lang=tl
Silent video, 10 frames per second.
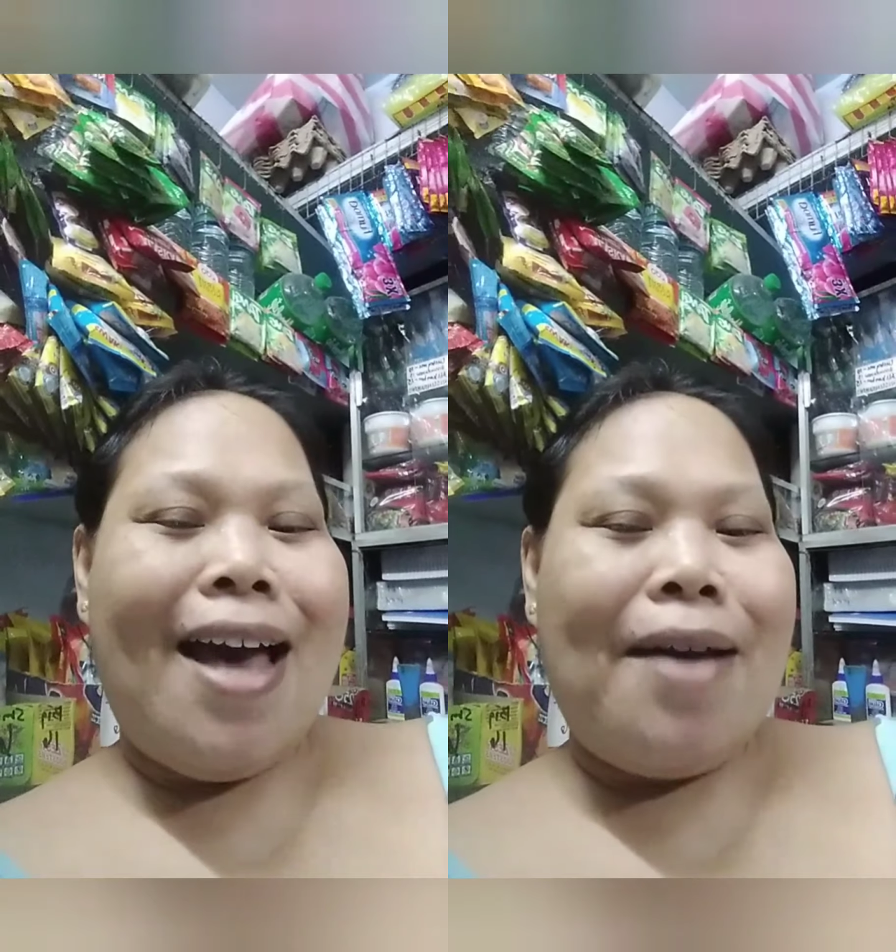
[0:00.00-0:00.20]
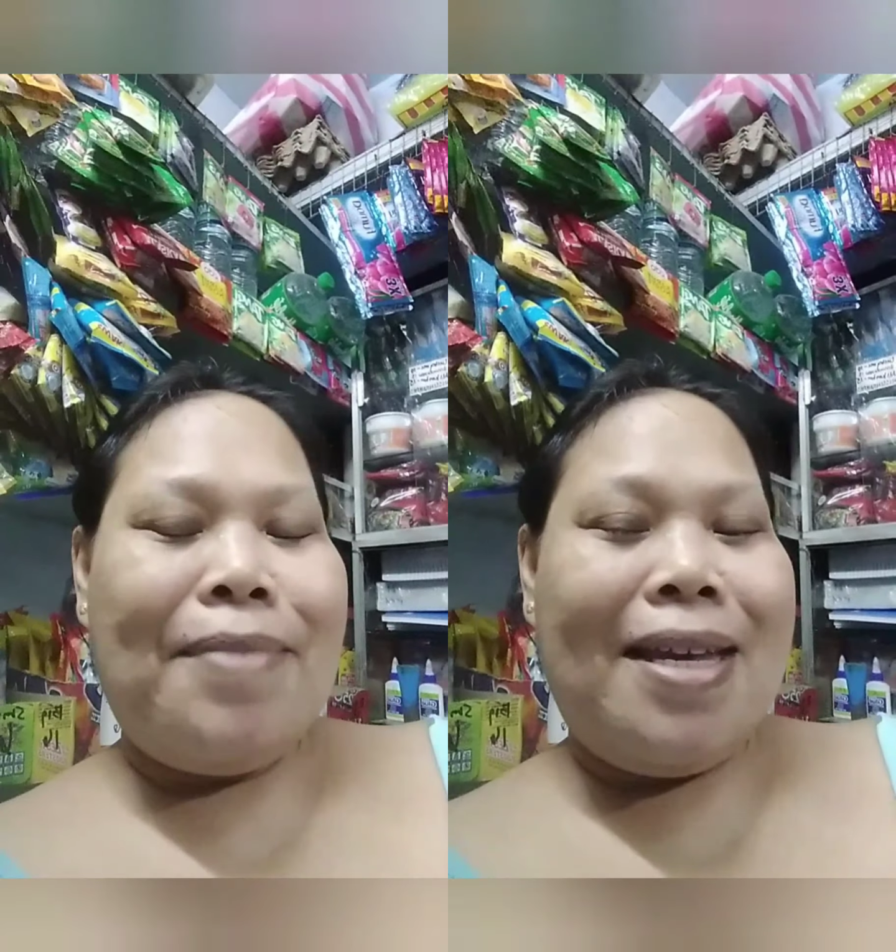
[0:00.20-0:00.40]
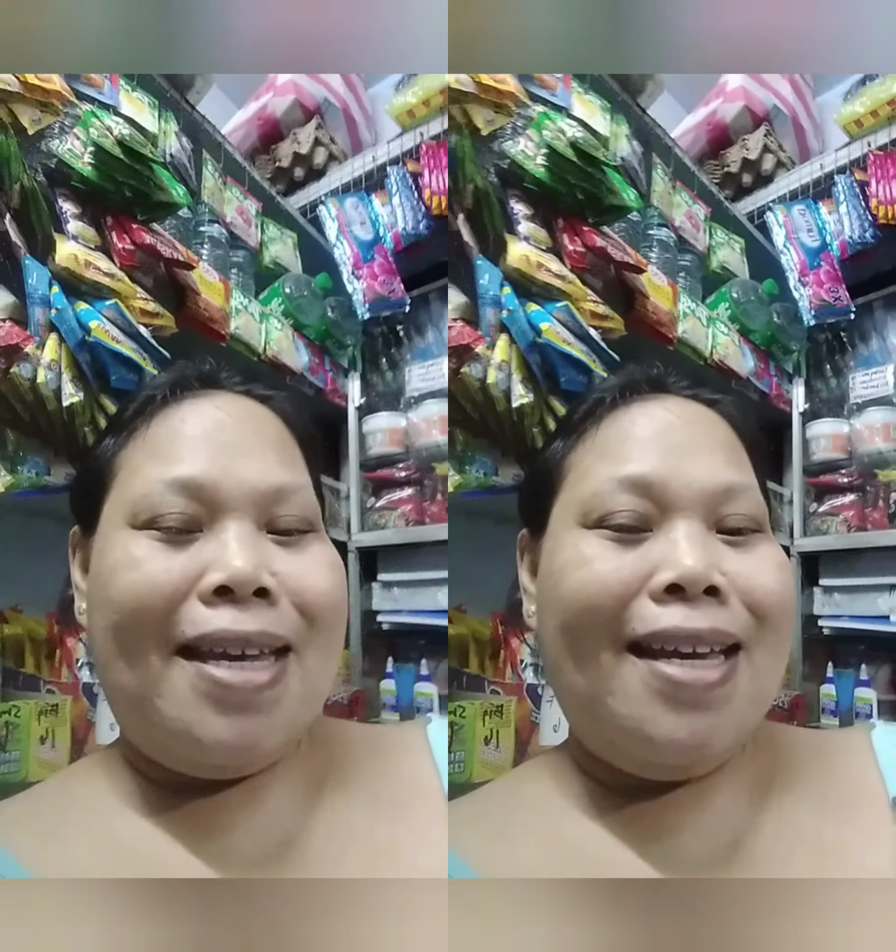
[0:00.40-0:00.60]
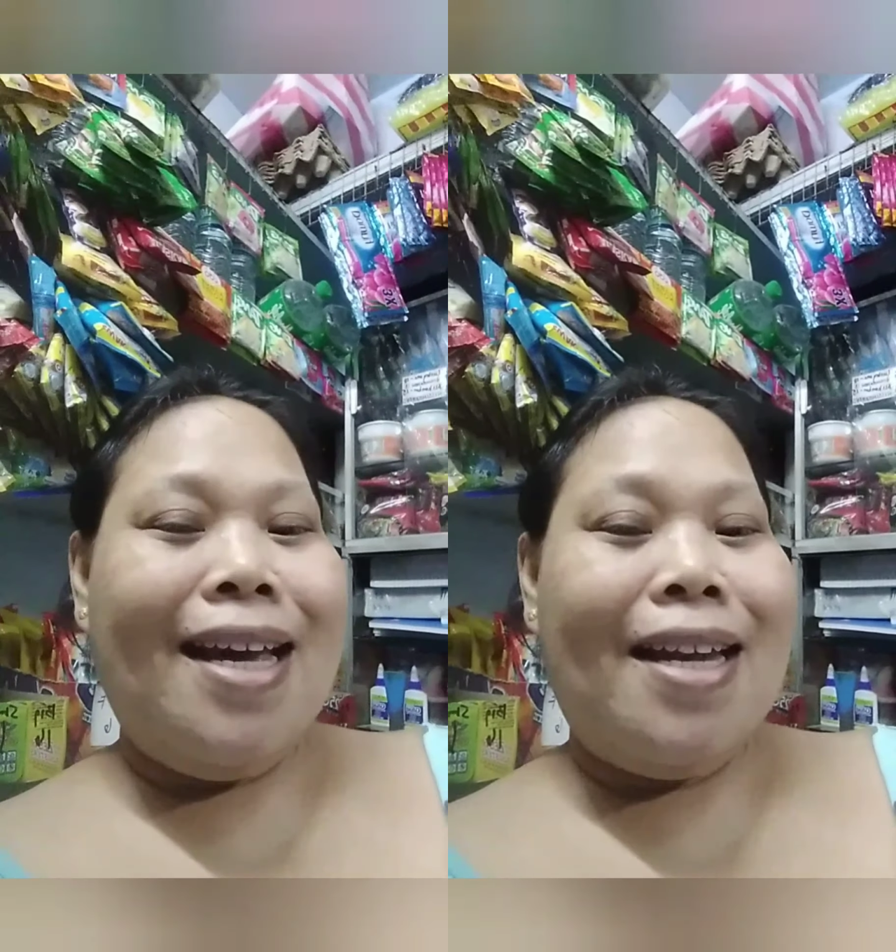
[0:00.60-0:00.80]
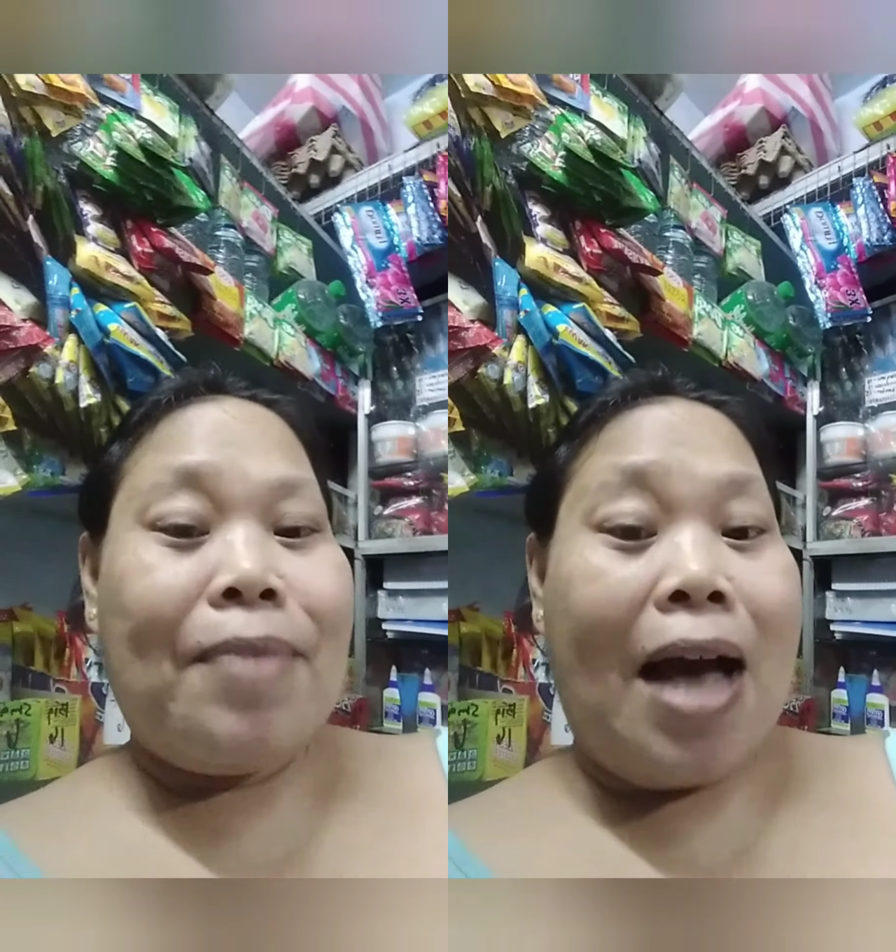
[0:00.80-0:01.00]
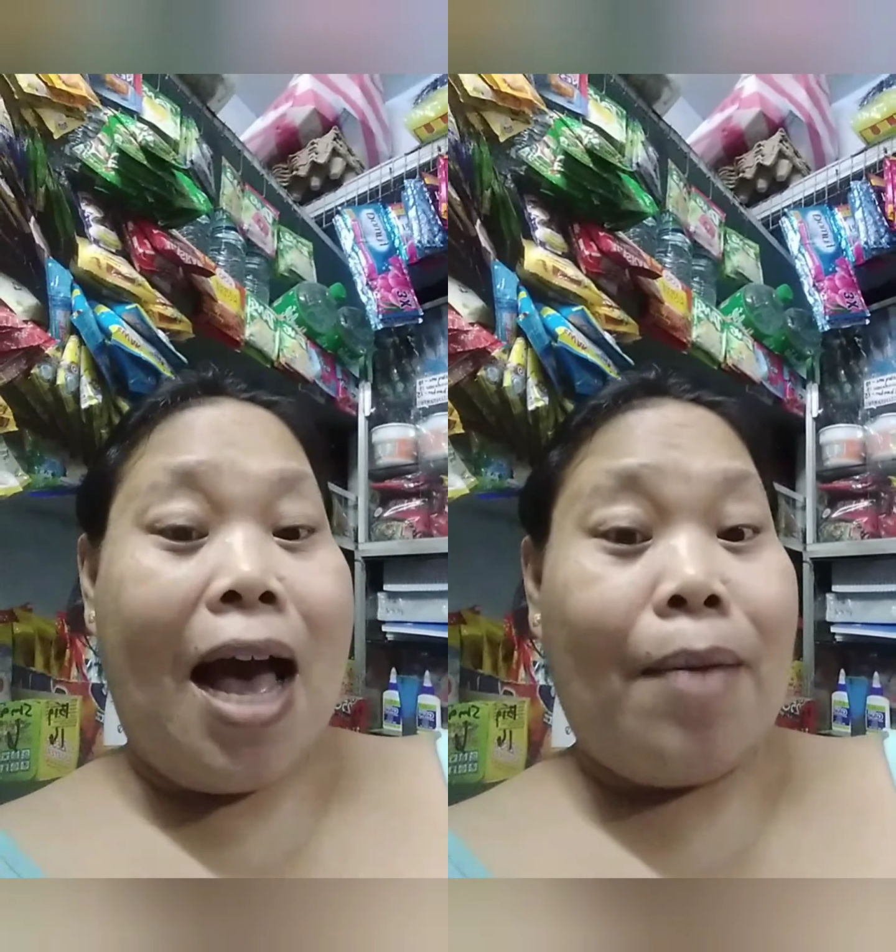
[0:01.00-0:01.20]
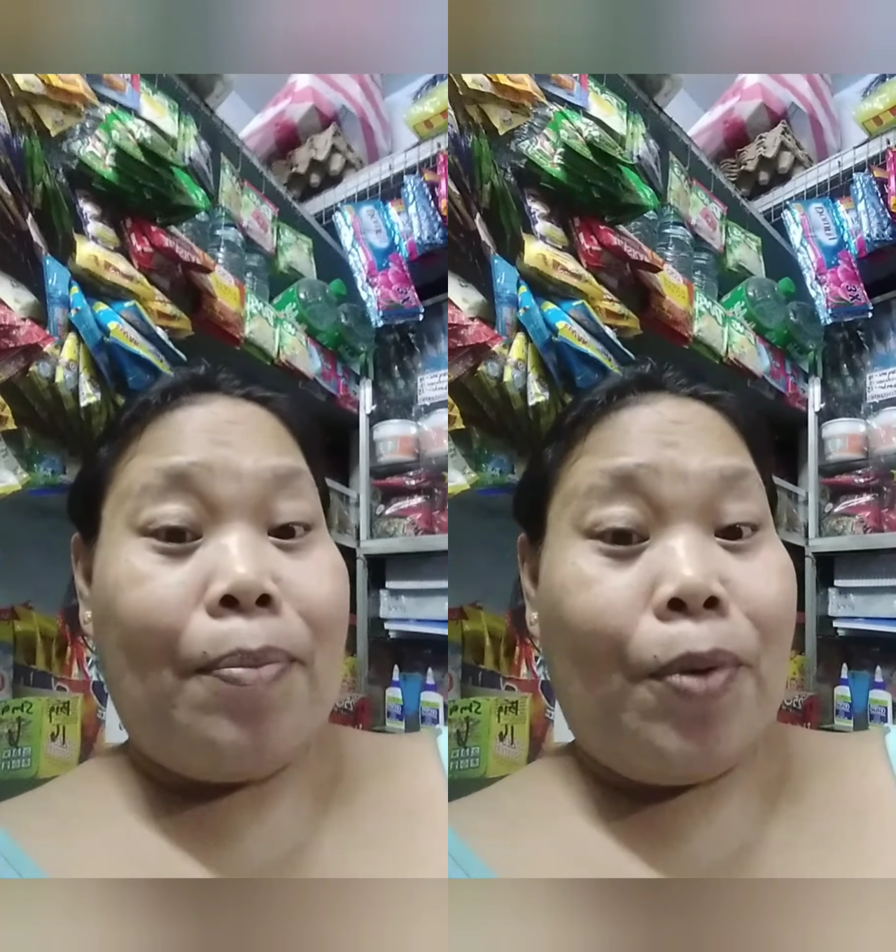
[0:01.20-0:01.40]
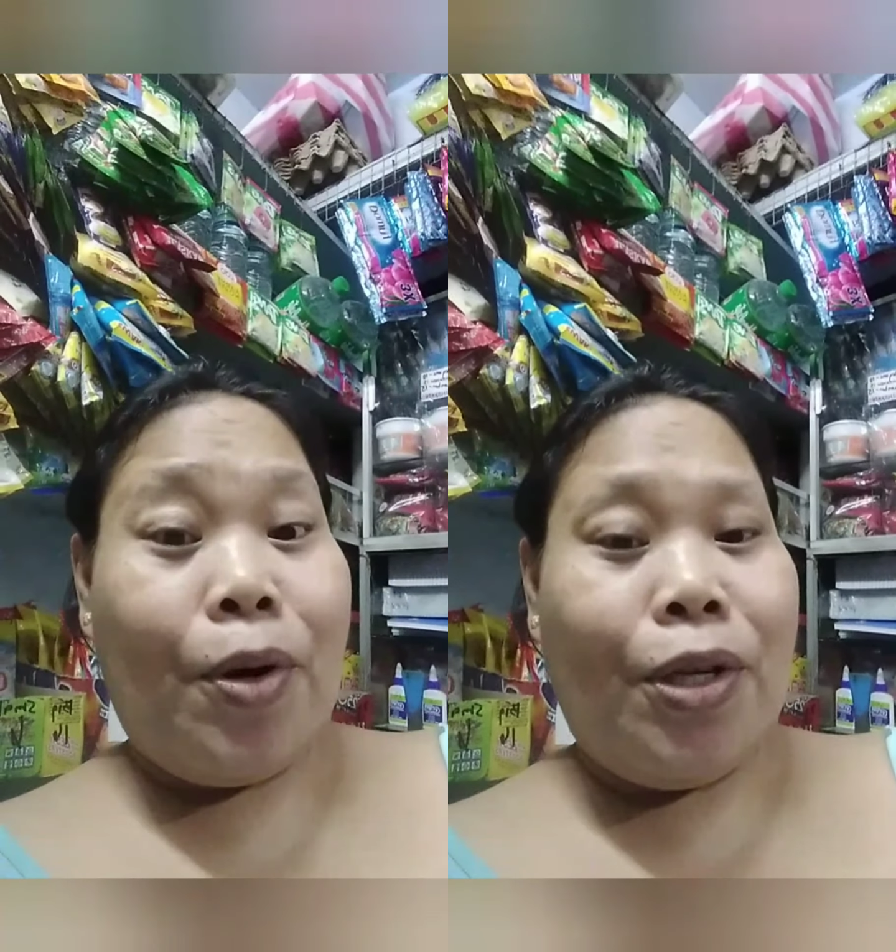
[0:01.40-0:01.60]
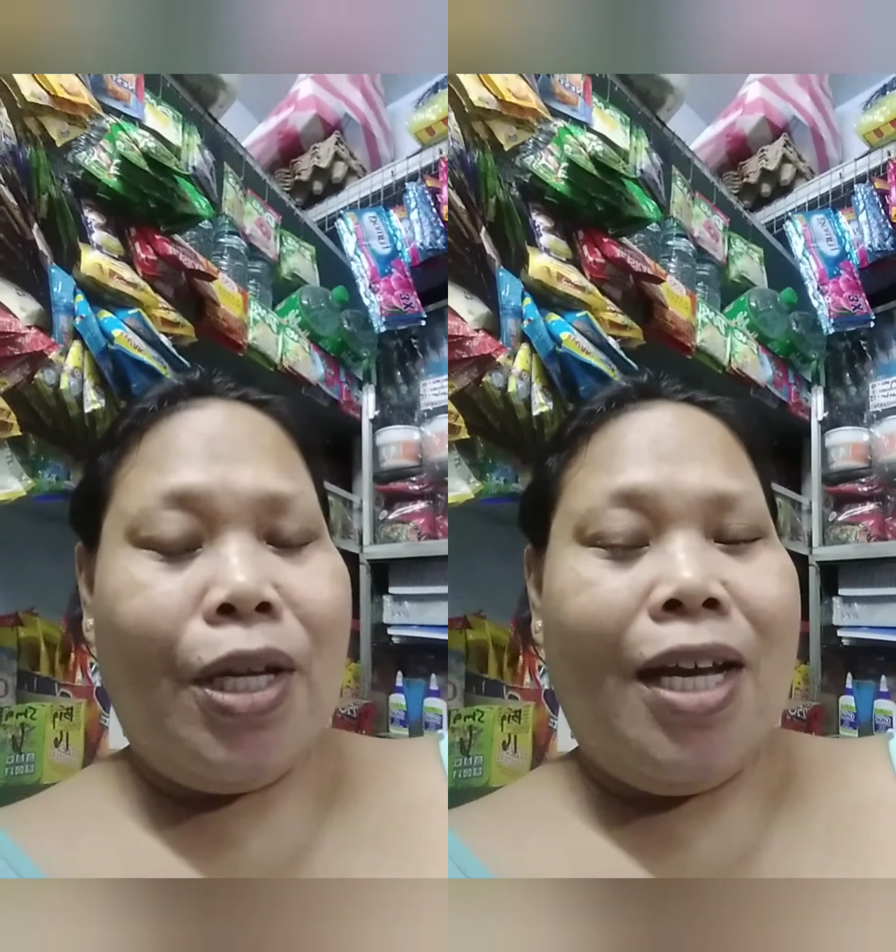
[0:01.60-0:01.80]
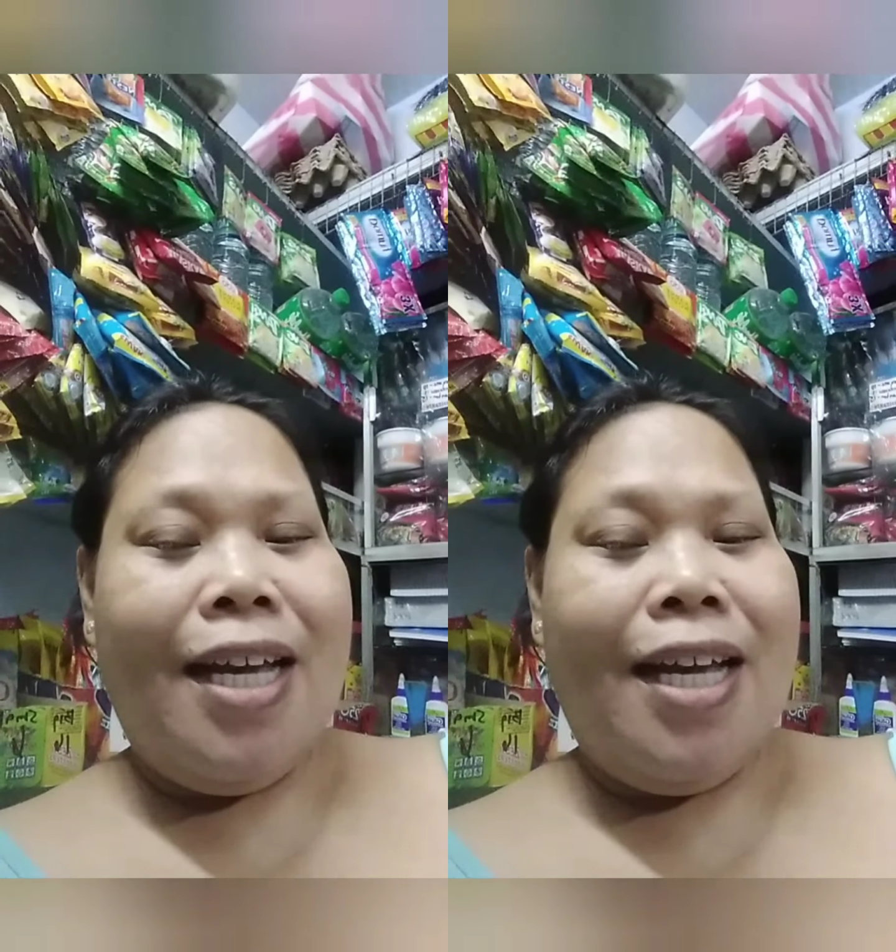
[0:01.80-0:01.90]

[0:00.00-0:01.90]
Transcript: aming ganap kahapon